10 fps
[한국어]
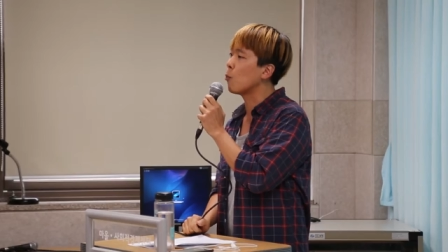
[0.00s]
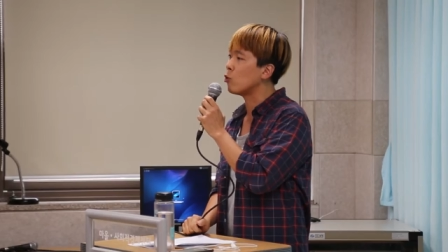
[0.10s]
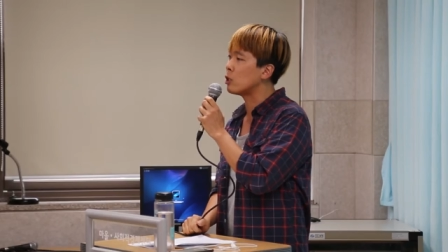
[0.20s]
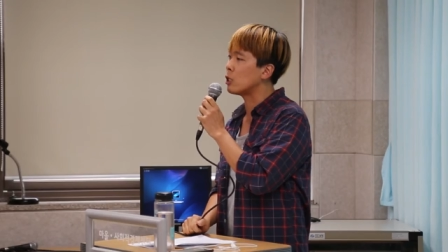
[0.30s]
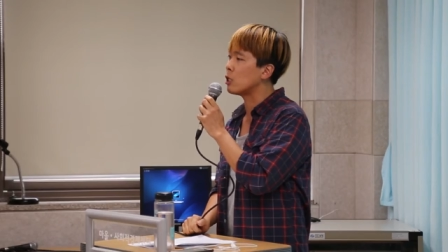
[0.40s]

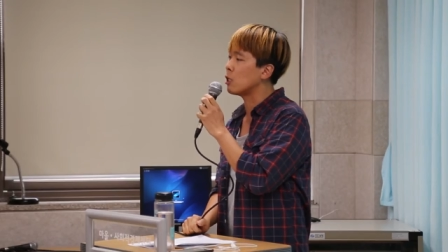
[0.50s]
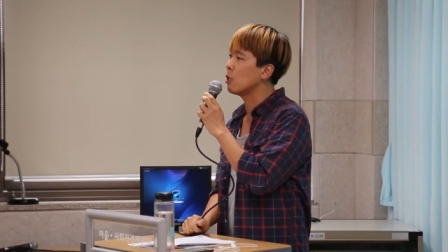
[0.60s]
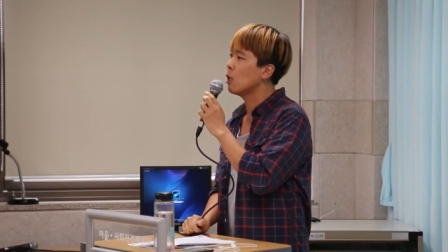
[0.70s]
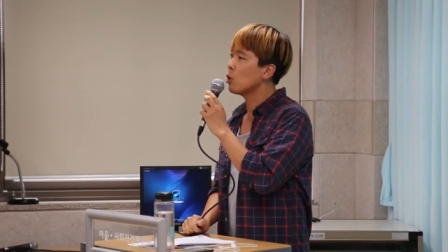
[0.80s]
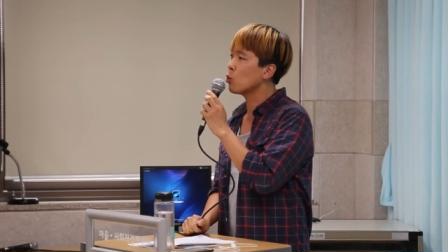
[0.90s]
뭔지
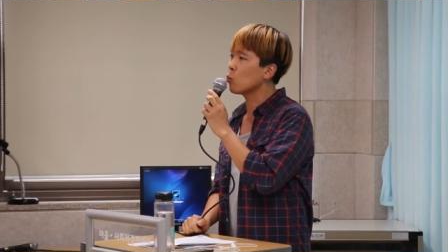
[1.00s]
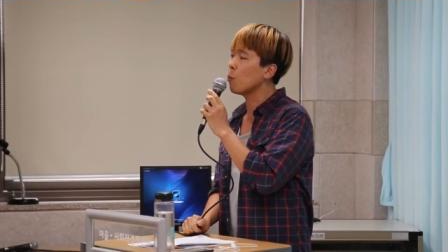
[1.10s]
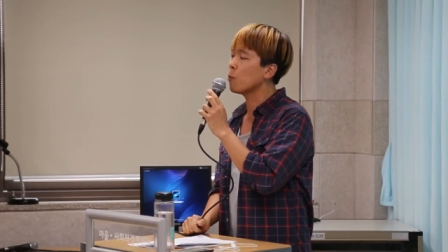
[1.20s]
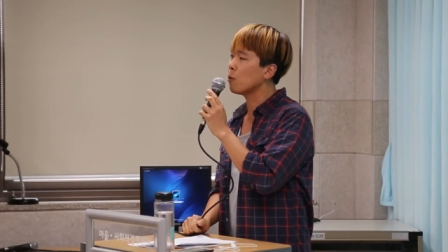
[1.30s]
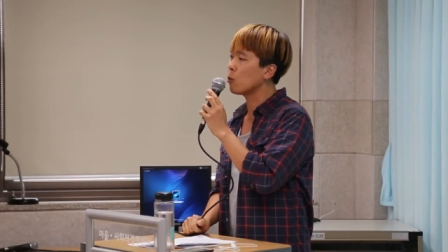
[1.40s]

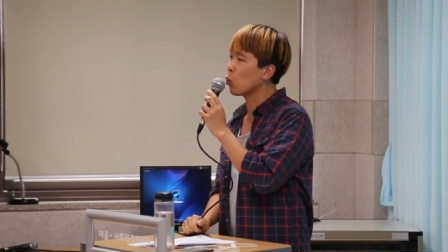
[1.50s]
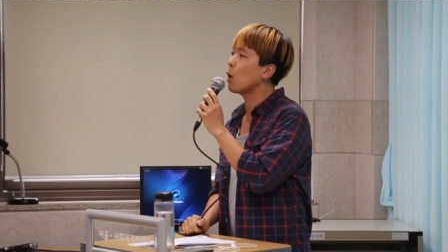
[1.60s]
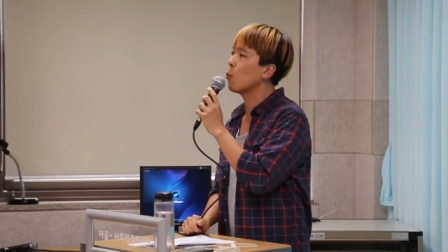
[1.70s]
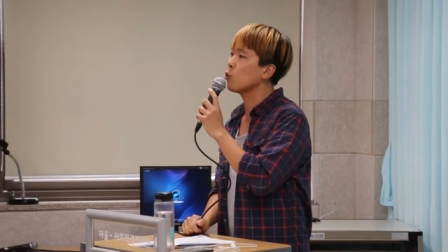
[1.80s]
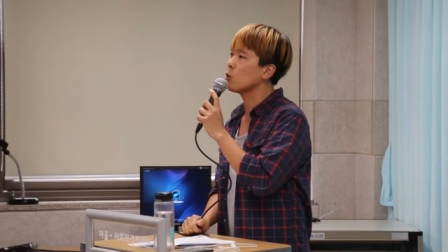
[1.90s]

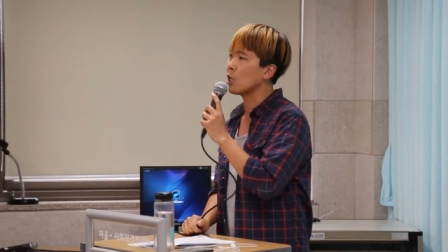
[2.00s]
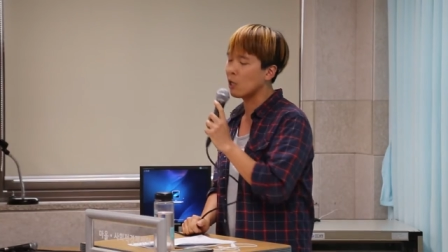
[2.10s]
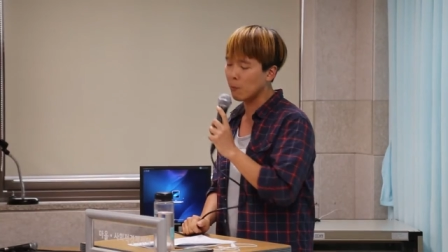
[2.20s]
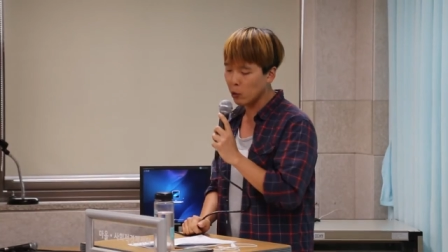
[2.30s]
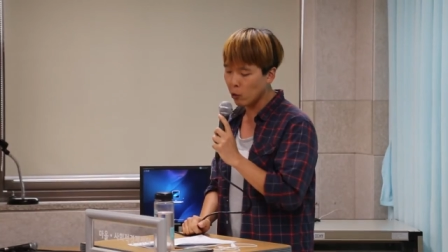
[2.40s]
돌아보는
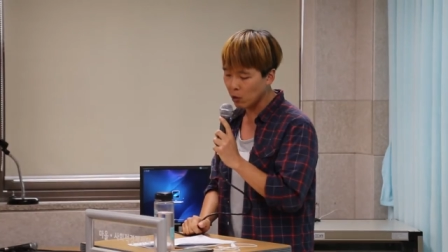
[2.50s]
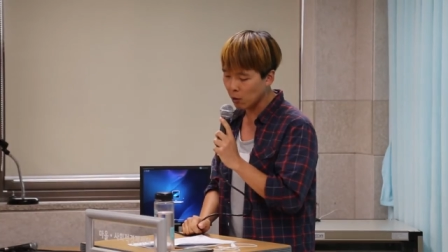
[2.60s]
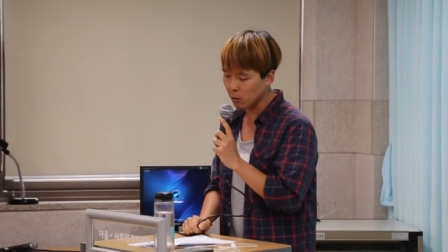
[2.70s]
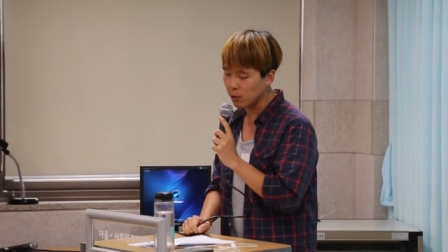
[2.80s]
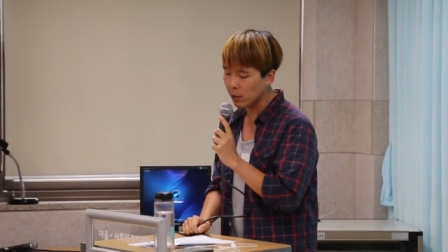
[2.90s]
자리가 필요할
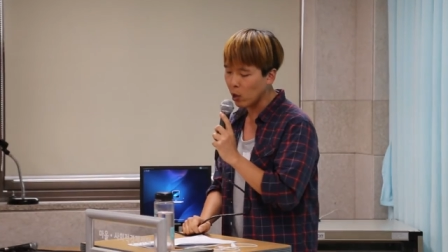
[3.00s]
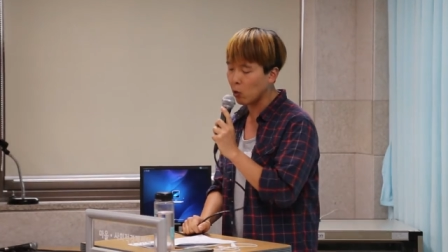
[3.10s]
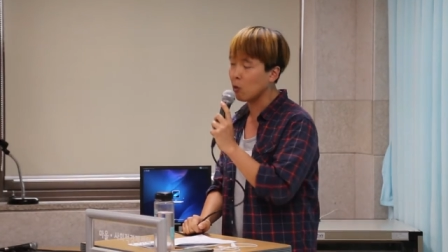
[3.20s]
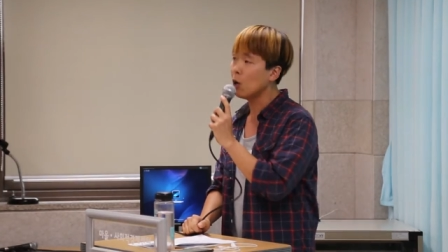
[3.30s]
것 같은데요.